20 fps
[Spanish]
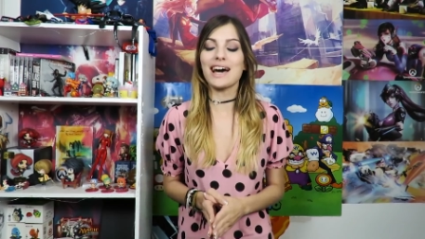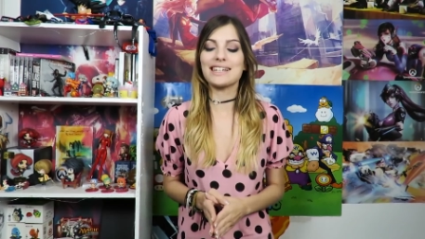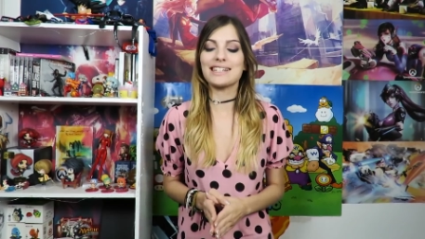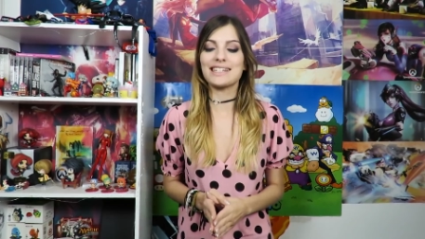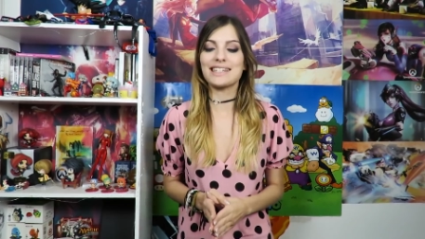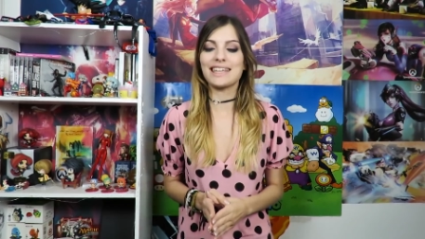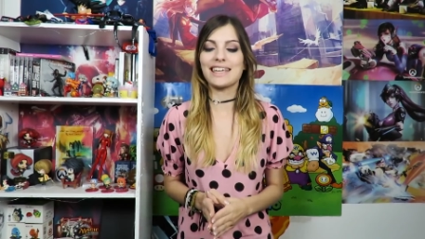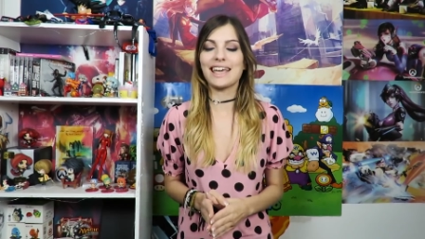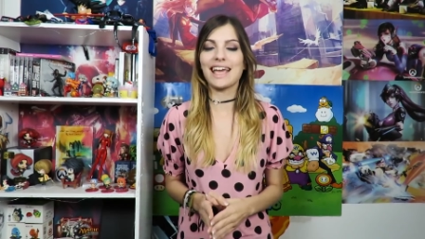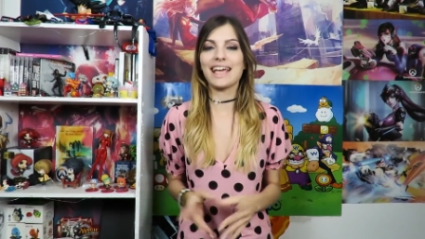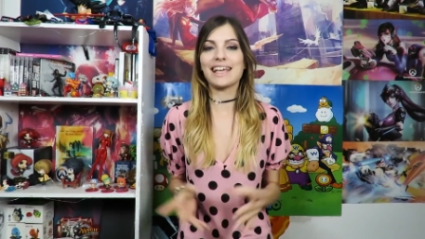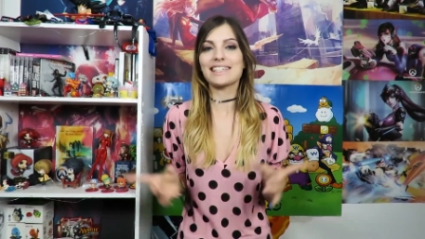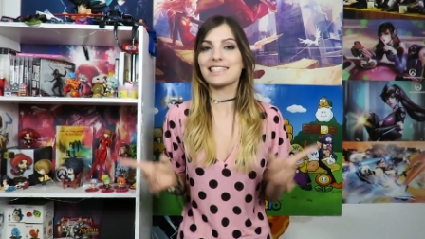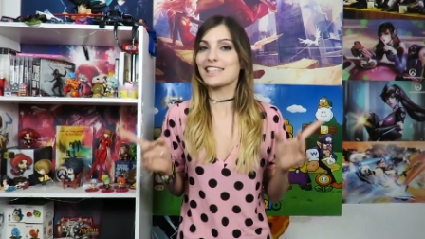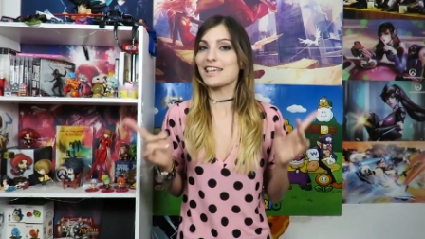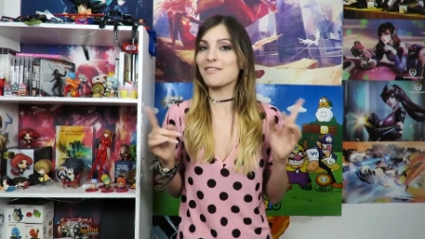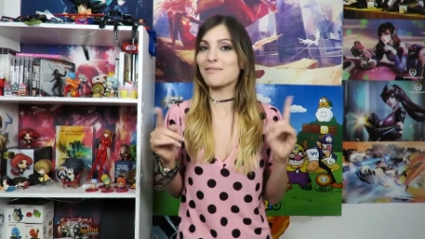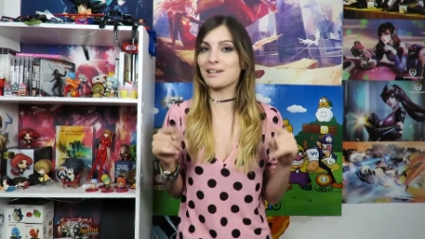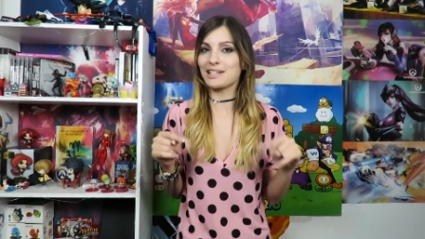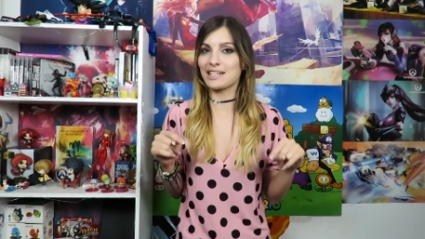así que
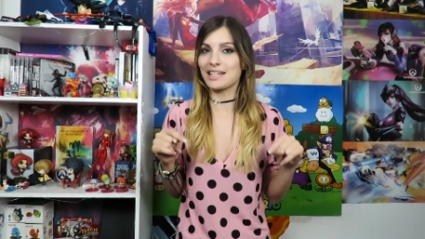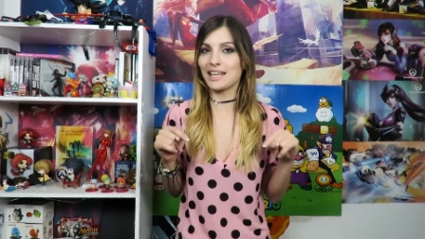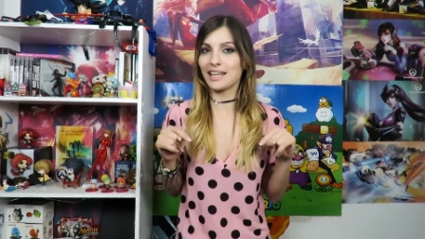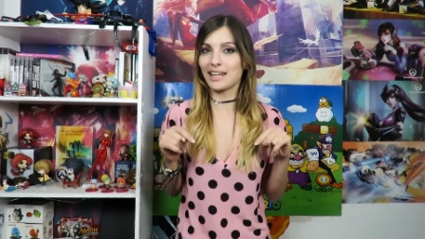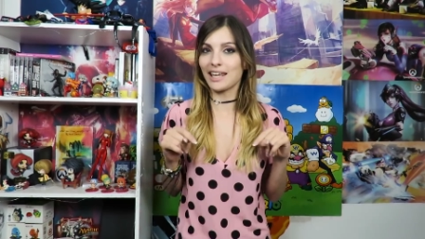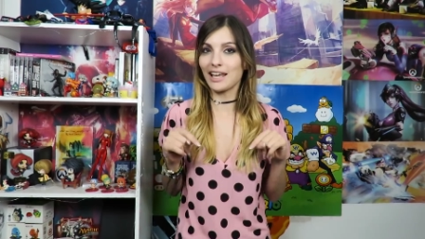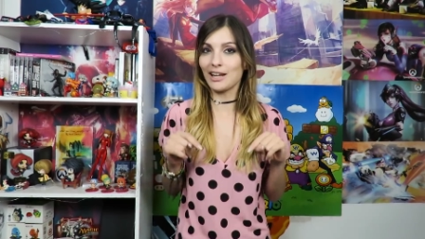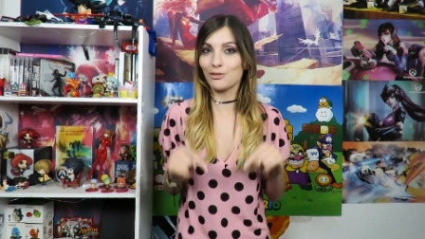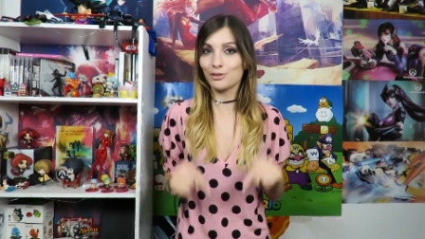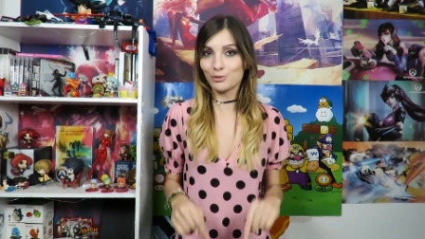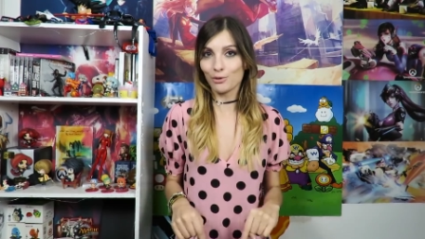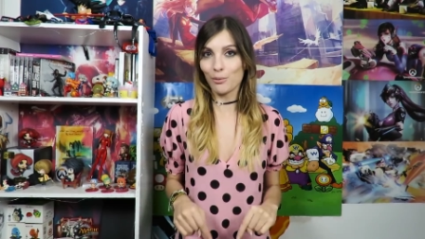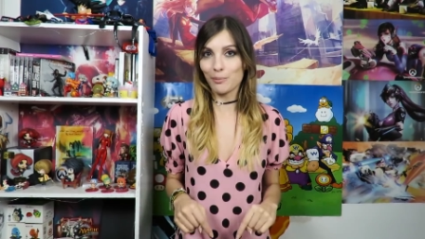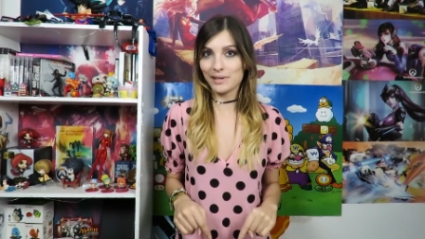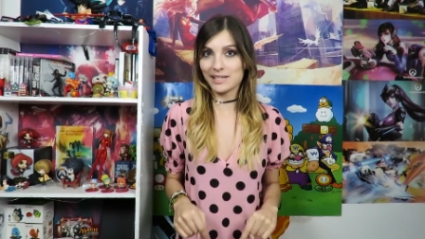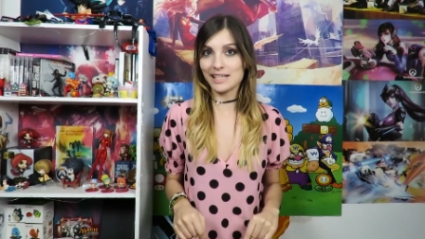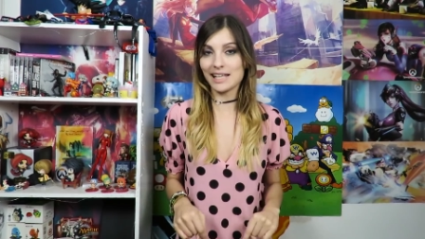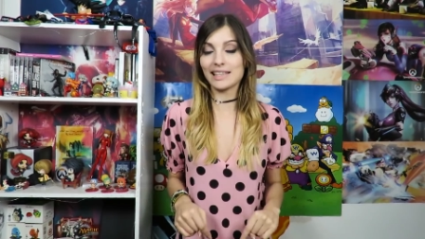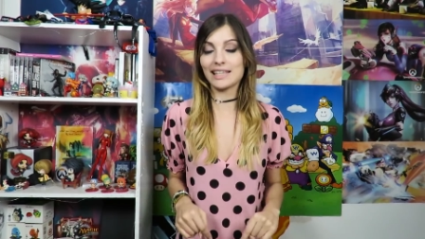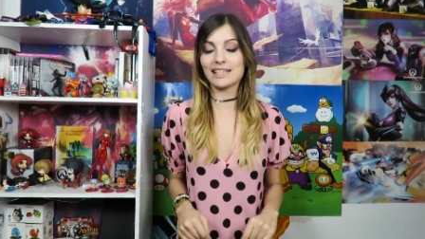este va a ser el último
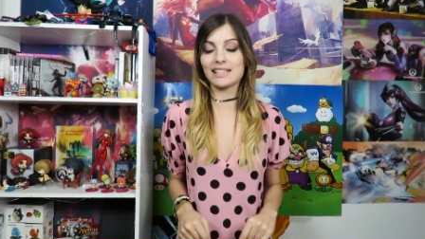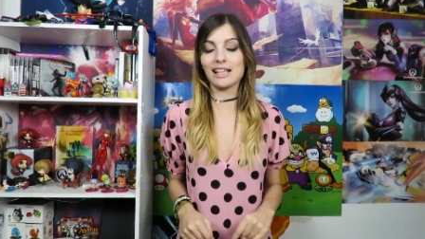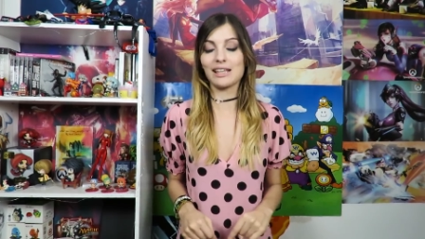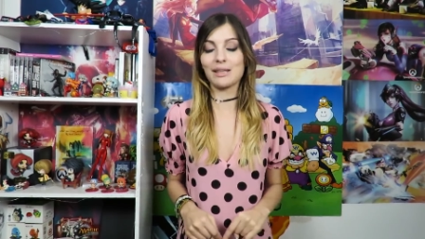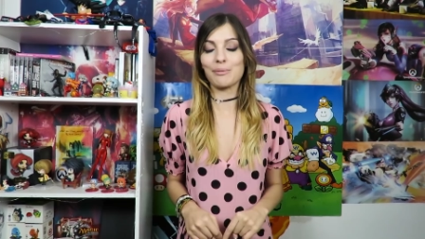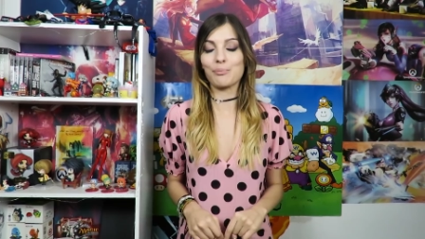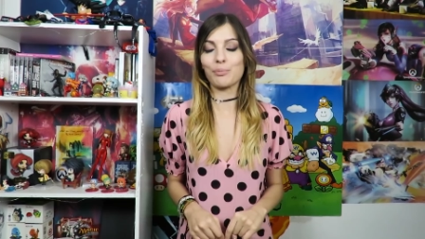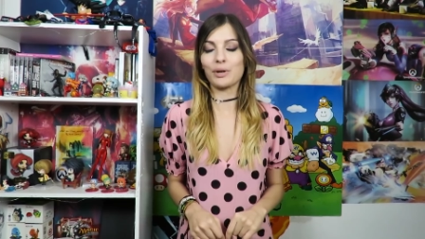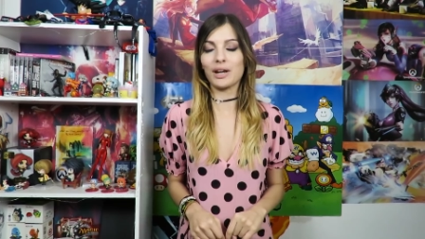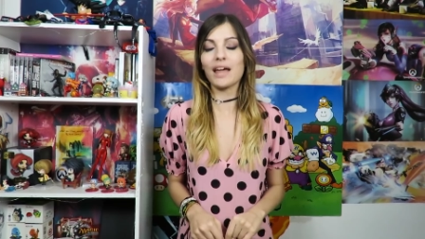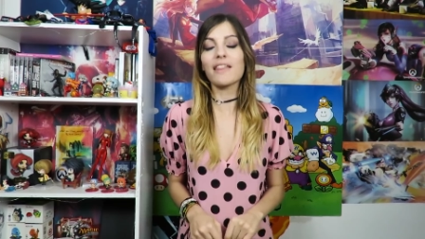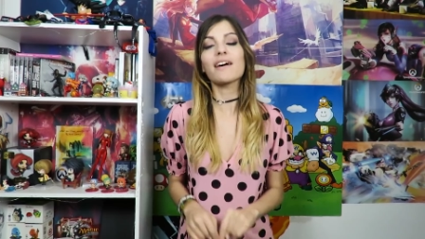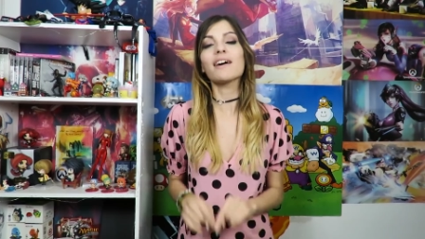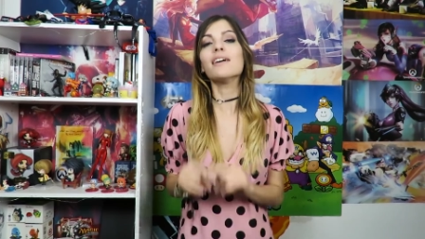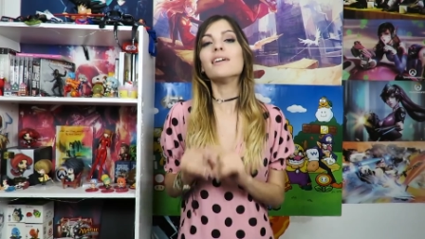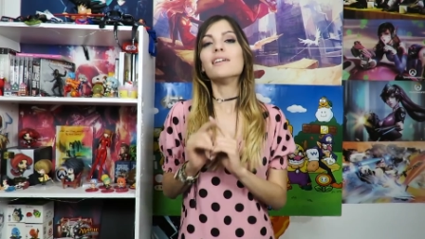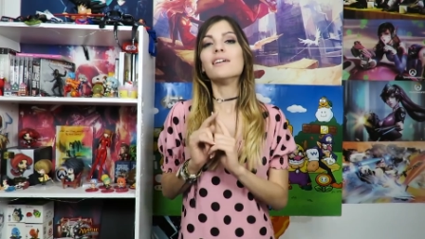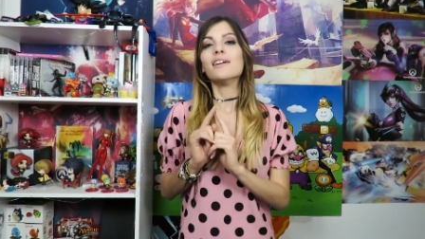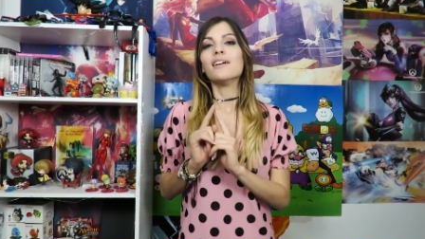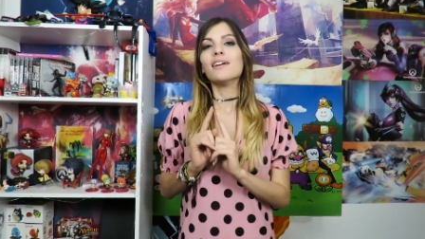pixel de esta temporada.